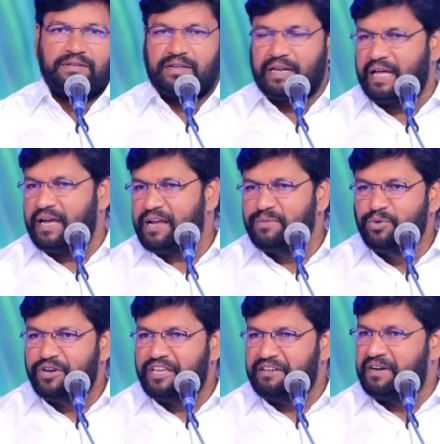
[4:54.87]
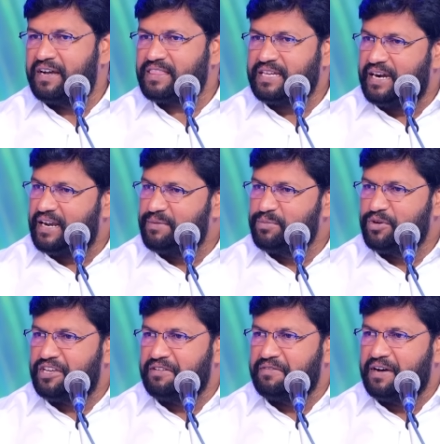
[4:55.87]
రాగం ముఖ్యమా తాళం
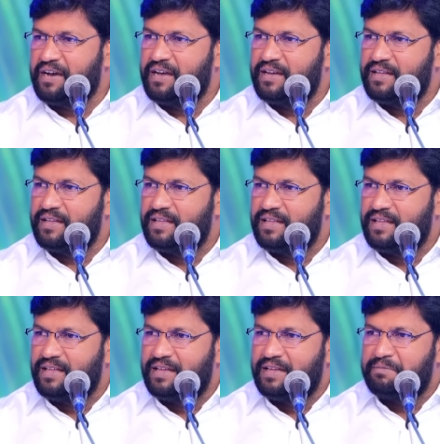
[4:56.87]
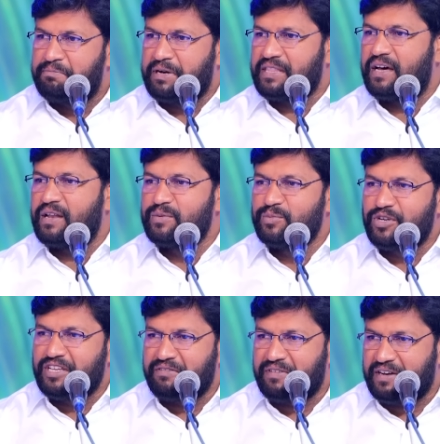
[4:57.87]
ముఖ్యమా పదాలు
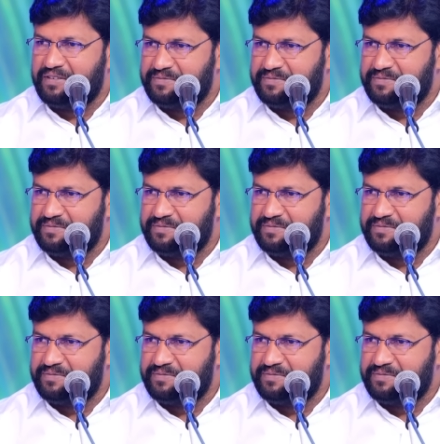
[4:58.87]
ముఖ్యమా